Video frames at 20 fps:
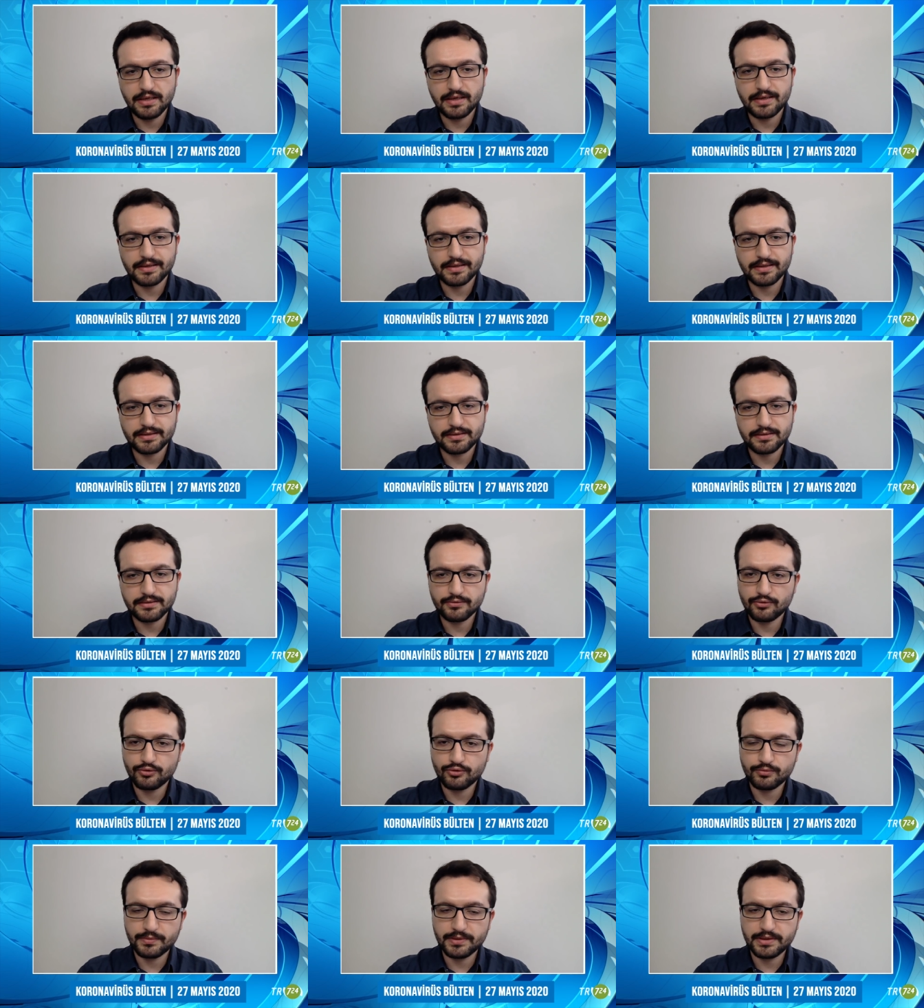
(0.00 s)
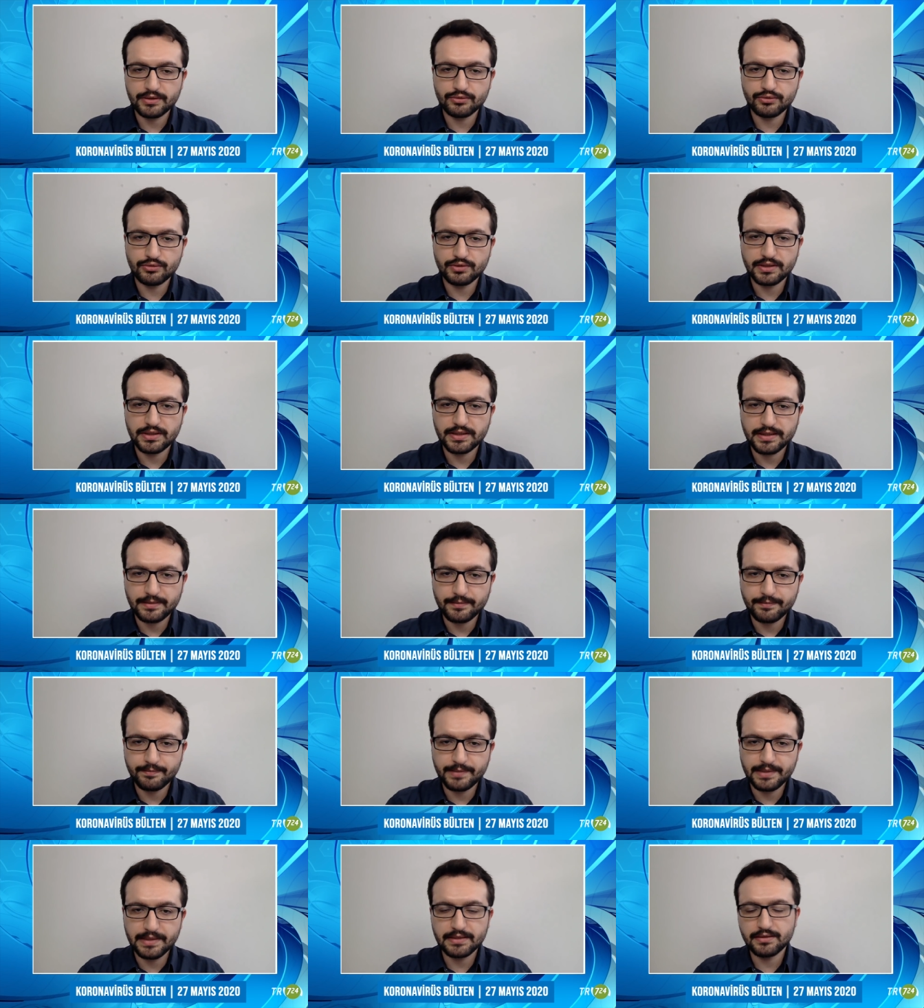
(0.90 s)
Hayat normali
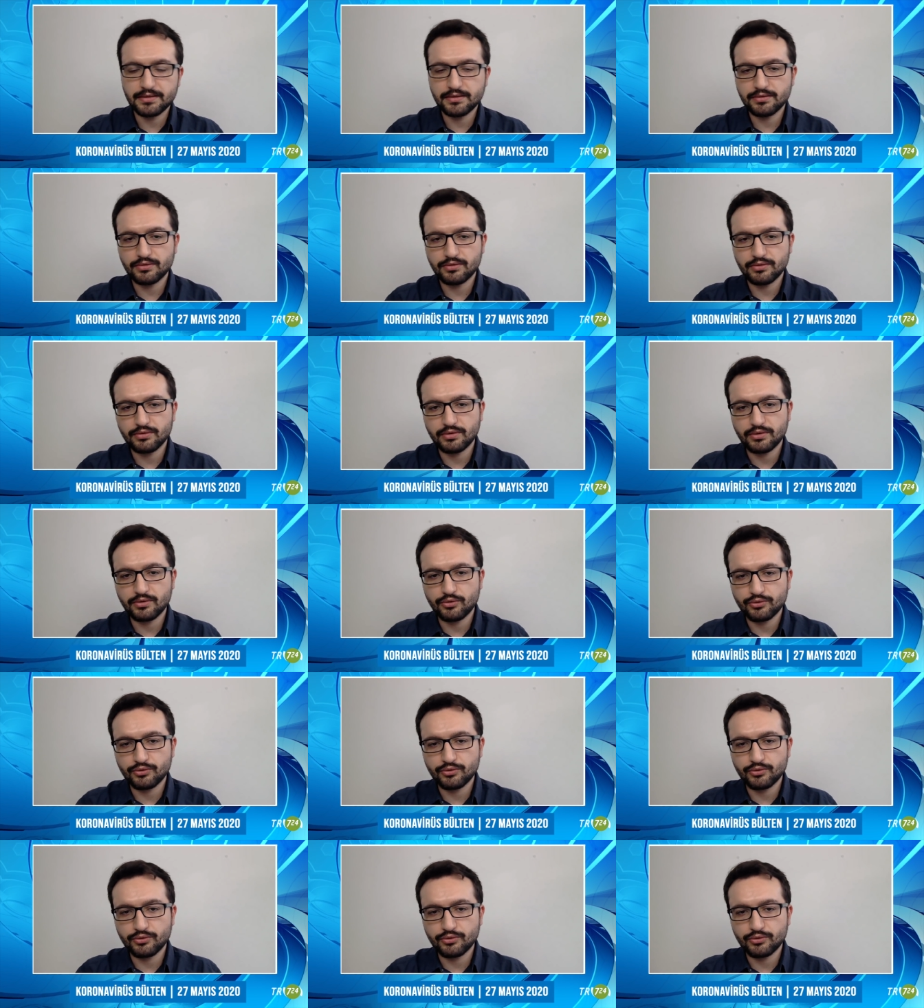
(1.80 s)
dönerken belli